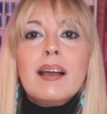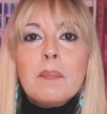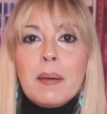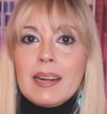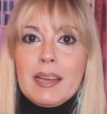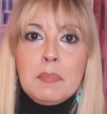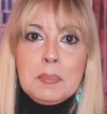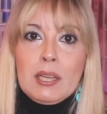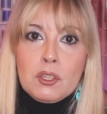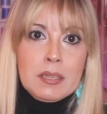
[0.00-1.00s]
Perché
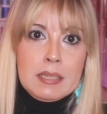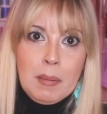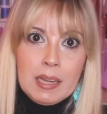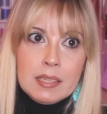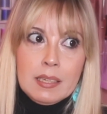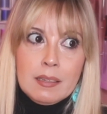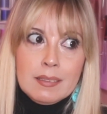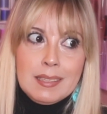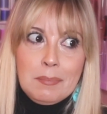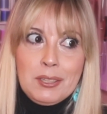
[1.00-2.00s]
mi piace questa macchina?
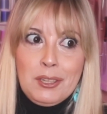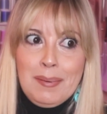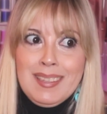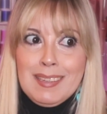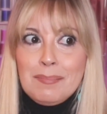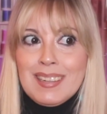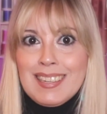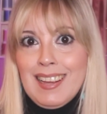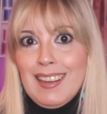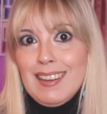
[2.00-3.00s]
Semplicemente
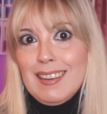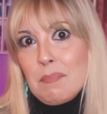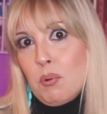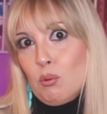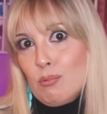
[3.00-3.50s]
perché è blu.